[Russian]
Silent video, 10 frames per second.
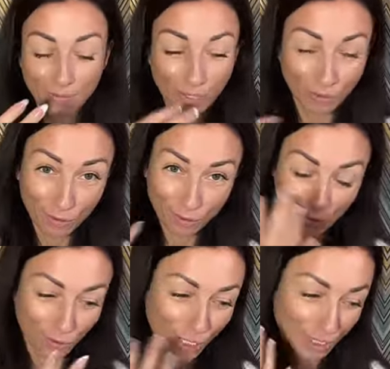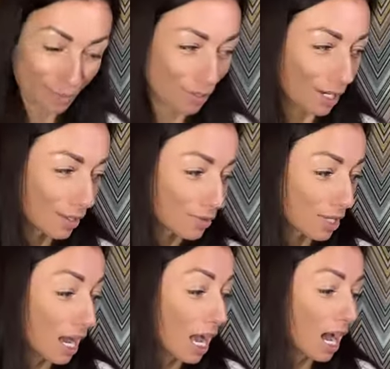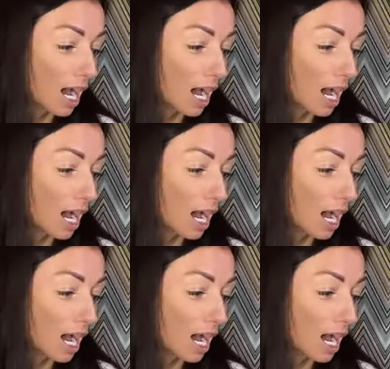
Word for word: я имею в виду, что уже собираются,